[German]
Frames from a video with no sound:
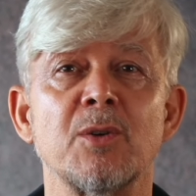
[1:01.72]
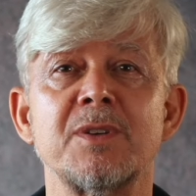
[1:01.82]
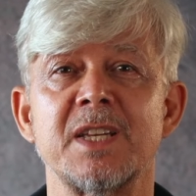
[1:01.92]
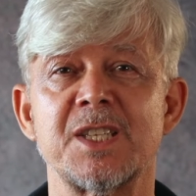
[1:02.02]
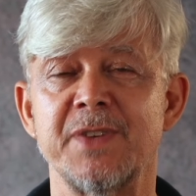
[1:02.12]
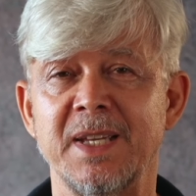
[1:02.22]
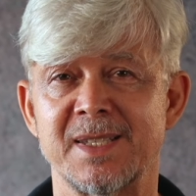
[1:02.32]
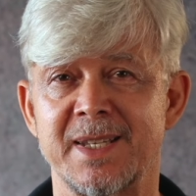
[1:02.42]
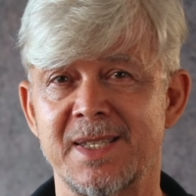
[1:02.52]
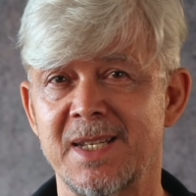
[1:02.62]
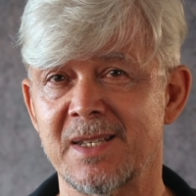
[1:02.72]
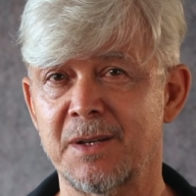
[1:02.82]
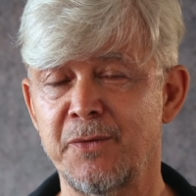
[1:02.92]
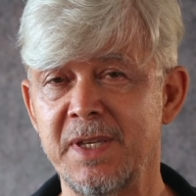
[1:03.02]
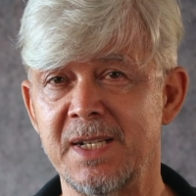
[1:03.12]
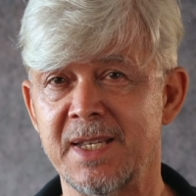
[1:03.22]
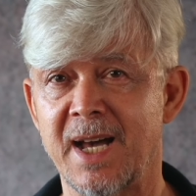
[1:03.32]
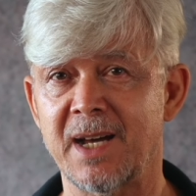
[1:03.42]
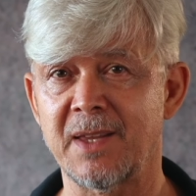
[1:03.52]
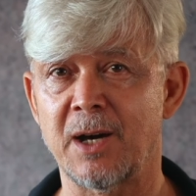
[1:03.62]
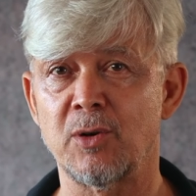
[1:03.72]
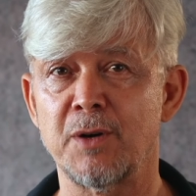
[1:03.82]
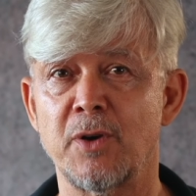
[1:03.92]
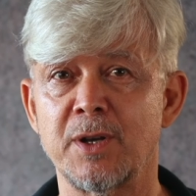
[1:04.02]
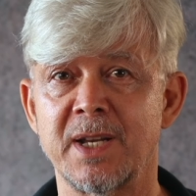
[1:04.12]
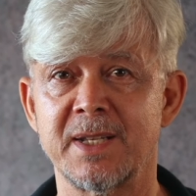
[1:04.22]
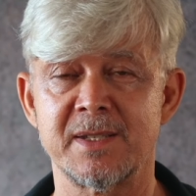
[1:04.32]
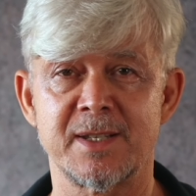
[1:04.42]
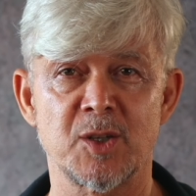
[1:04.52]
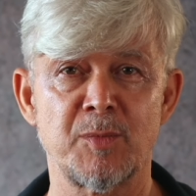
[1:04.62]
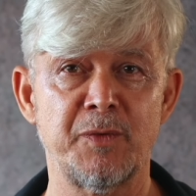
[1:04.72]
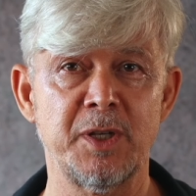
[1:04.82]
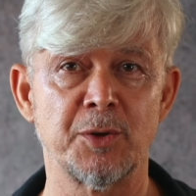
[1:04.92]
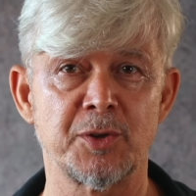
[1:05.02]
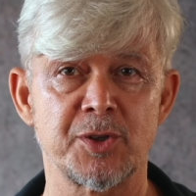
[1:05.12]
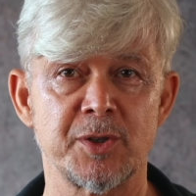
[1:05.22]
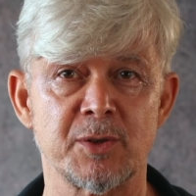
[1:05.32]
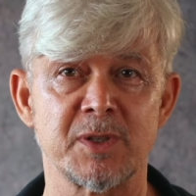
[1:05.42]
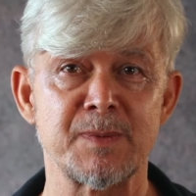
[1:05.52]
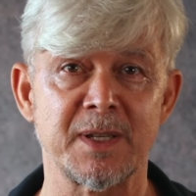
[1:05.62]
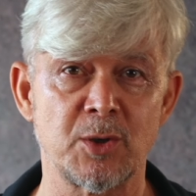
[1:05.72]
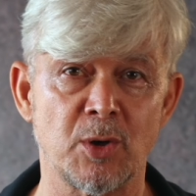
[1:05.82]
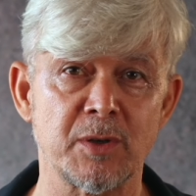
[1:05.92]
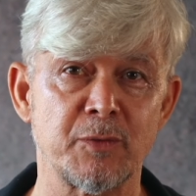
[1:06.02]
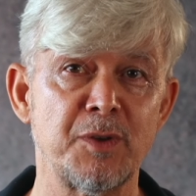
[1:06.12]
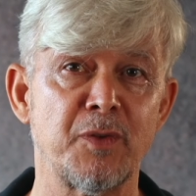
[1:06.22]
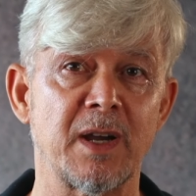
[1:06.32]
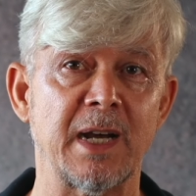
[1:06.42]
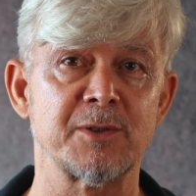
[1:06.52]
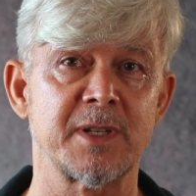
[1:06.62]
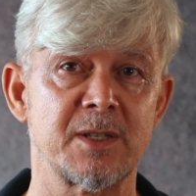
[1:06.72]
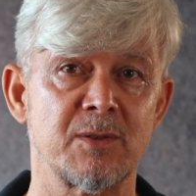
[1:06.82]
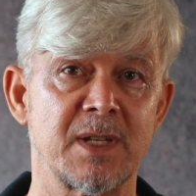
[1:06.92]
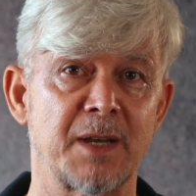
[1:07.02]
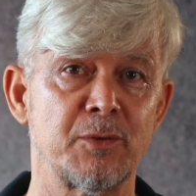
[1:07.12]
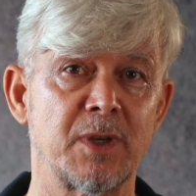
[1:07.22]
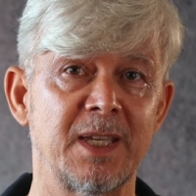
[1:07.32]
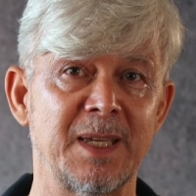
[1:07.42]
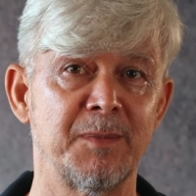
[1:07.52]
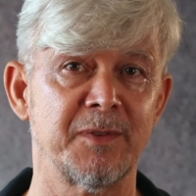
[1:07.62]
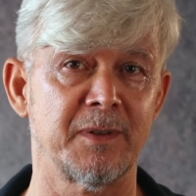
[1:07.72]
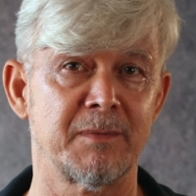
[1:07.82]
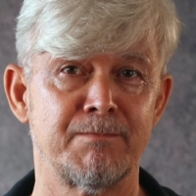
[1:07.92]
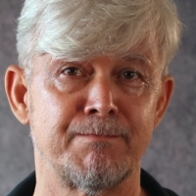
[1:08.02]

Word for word: Und deswegen setze ich seit vielen Jahren auch auf Online-Sitzungen mit Videounterstützung, und zwar dort, wo die Voraussetzungen dafür gegeben sind.